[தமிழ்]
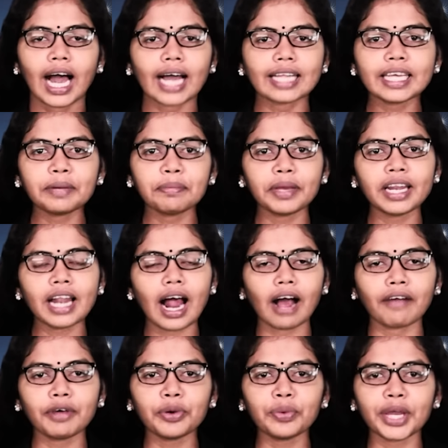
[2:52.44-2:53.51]
அதன்பின்
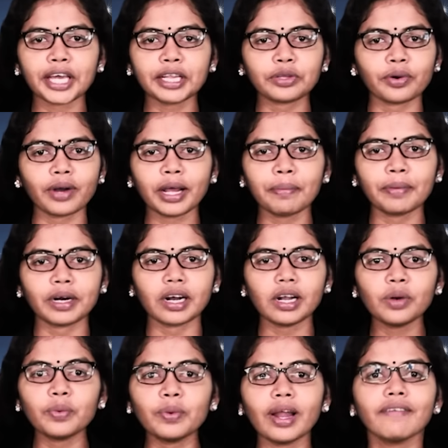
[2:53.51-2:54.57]
அவருடைய
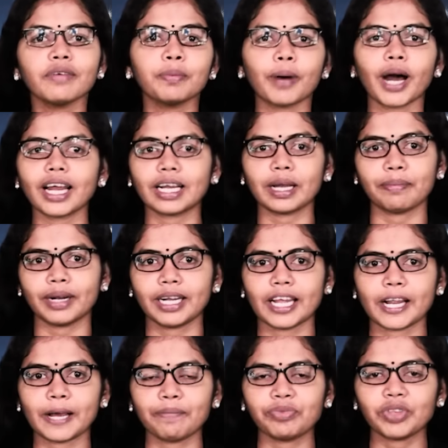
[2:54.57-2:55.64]
தொடர்புகள் உளவு
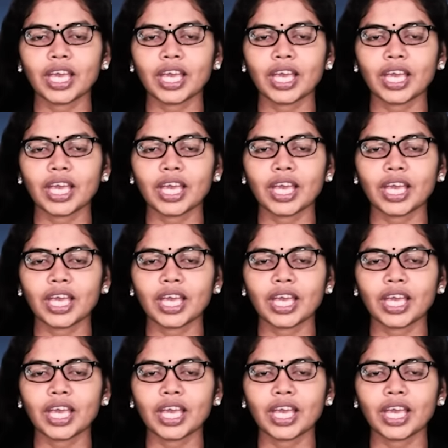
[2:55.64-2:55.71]
பார்க்கப்பட்டன